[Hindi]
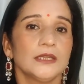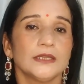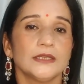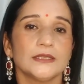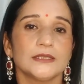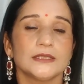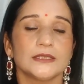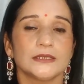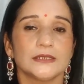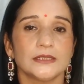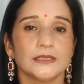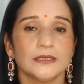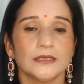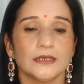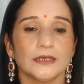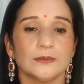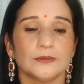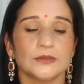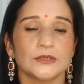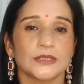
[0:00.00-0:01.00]
ये जल्दी
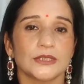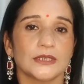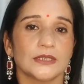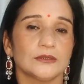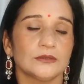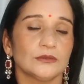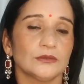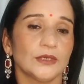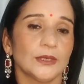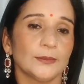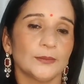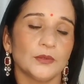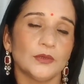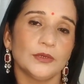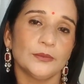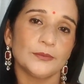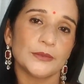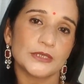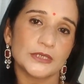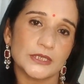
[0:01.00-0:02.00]
ख़राब हो जाएगा तो आपको
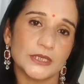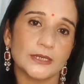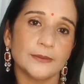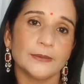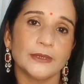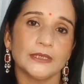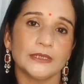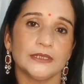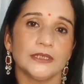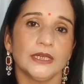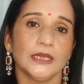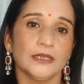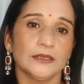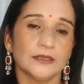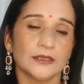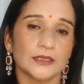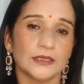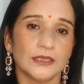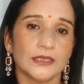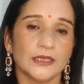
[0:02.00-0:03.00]
हमेशा ये बात ध्यान
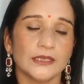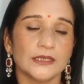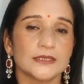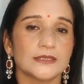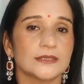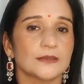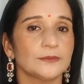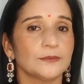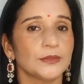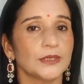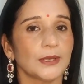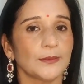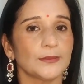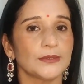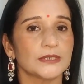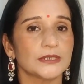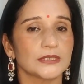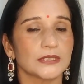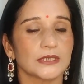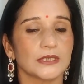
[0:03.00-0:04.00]
रखनी है कि जब भी आप
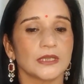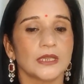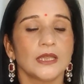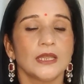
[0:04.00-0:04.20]
इसे